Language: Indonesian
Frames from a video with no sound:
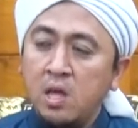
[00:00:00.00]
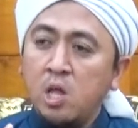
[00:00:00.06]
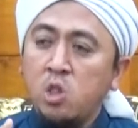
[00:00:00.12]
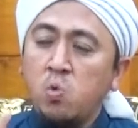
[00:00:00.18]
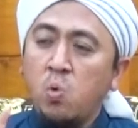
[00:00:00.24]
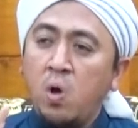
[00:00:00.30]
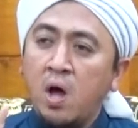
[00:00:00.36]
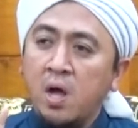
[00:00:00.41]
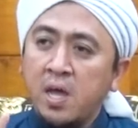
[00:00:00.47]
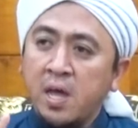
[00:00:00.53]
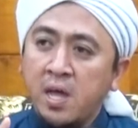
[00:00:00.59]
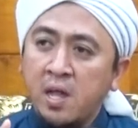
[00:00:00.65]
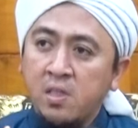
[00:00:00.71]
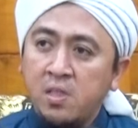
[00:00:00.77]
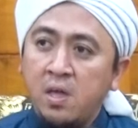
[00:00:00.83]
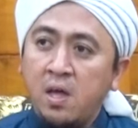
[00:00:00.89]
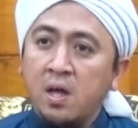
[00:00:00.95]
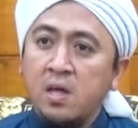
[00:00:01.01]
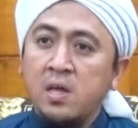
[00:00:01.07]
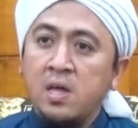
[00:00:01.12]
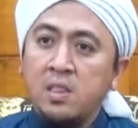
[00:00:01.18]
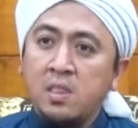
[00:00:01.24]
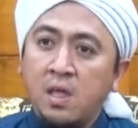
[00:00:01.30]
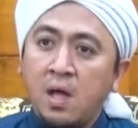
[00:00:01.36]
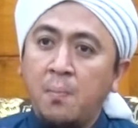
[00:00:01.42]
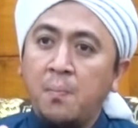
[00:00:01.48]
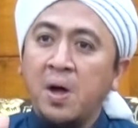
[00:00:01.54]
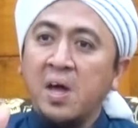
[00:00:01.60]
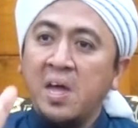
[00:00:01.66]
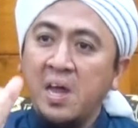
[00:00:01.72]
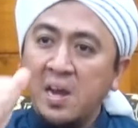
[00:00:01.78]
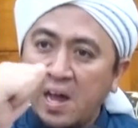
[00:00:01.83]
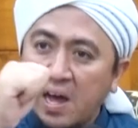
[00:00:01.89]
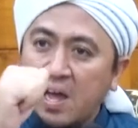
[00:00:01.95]
itu hakikatnya kita
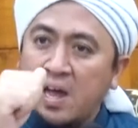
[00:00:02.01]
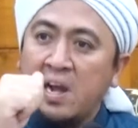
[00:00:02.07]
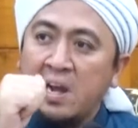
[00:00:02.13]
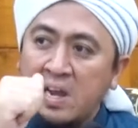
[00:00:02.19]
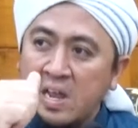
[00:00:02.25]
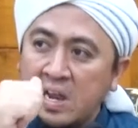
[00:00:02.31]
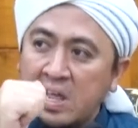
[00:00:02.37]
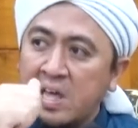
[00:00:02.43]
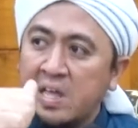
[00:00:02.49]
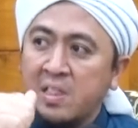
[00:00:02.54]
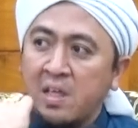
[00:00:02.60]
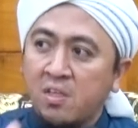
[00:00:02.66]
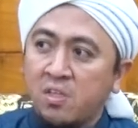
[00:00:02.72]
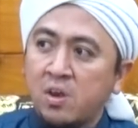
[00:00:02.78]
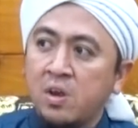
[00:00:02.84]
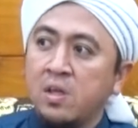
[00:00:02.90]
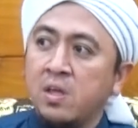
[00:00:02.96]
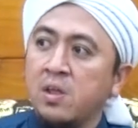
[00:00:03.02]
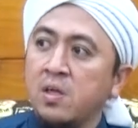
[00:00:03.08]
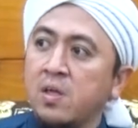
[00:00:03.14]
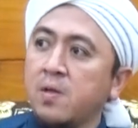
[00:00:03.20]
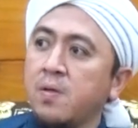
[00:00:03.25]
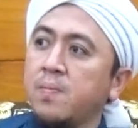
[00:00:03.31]
menghinakan diri kita sendiri.